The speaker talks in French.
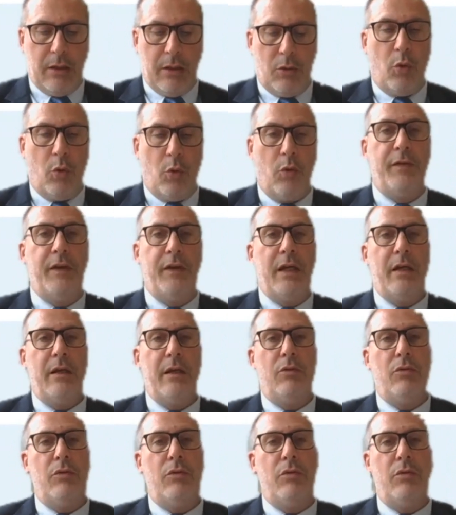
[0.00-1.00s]
convier
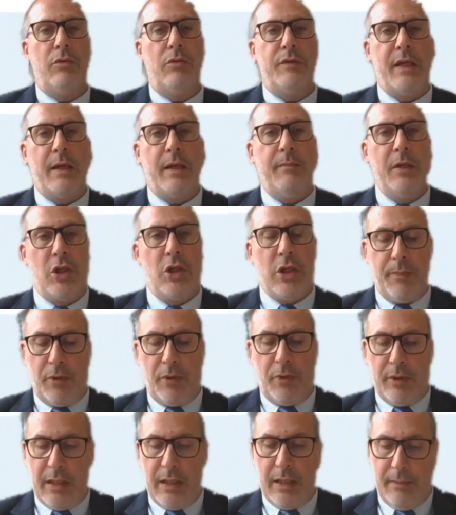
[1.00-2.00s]
nos amis
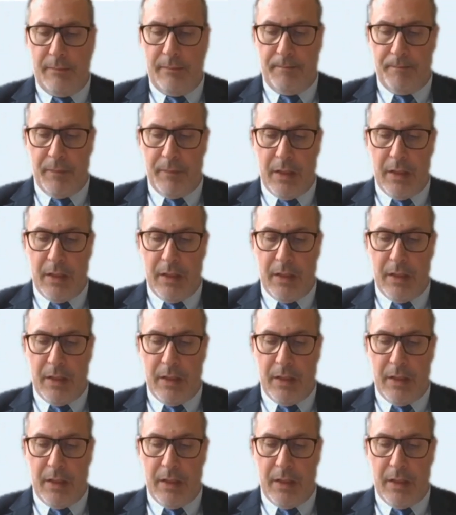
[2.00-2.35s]
japonais